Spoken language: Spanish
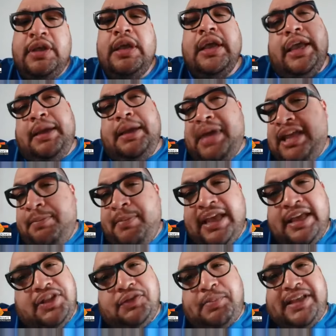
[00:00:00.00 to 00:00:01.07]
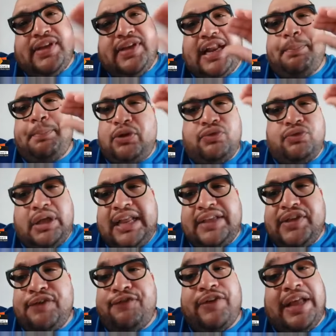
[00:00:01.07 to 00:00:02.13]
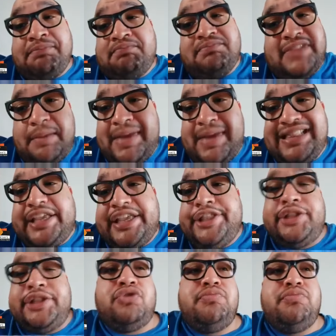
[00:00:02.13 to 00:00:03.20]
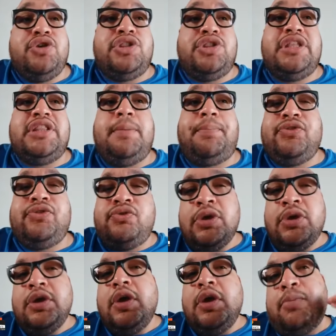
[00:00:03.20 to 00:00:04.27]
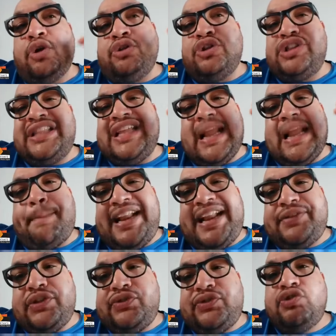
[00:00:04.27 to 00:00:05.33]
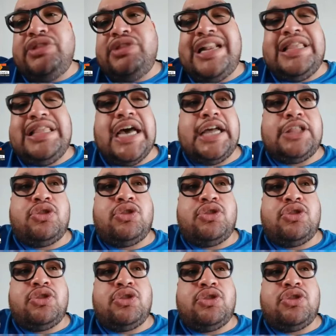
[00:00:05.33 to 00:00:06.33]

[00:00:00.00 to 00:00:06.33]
eh, ahí me dispensará, pero es la cifra de más de 500 millones de pesos por no tener la precisión del dato.